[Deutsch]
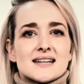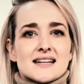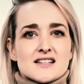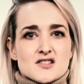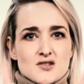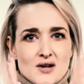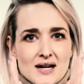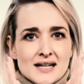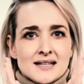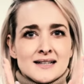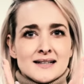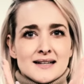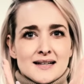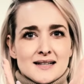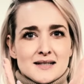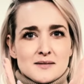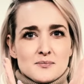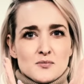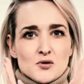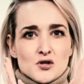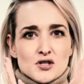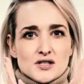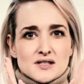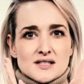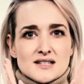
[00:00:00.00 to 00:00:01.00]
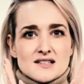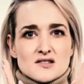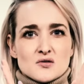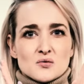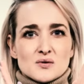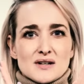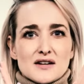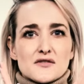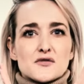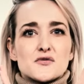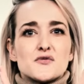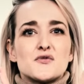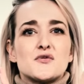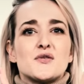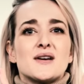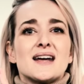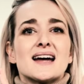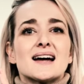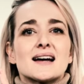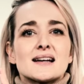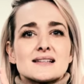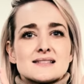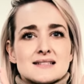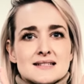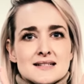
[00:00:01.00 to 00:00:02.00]
du dann so angleichen möchtest und dann
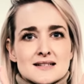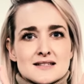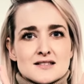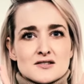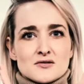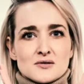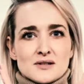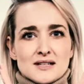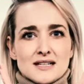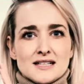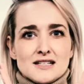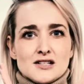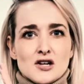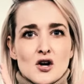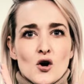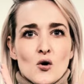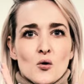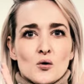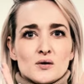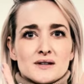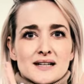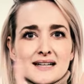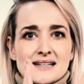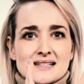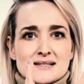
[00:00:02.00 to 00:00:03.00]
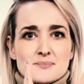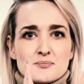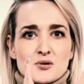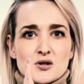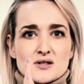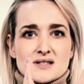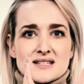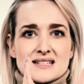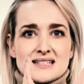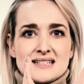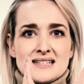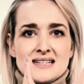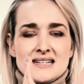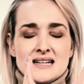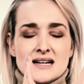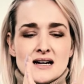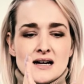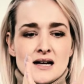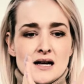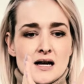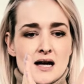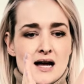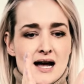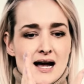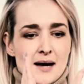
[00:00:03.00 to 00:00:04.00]
verrasierst du dich und dann ist plötzlich
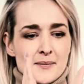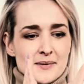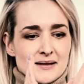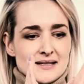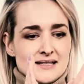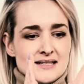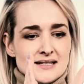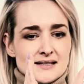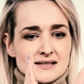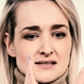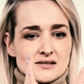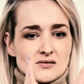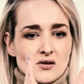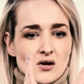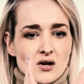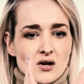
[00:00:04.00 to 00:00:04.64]
hier, aber hier ist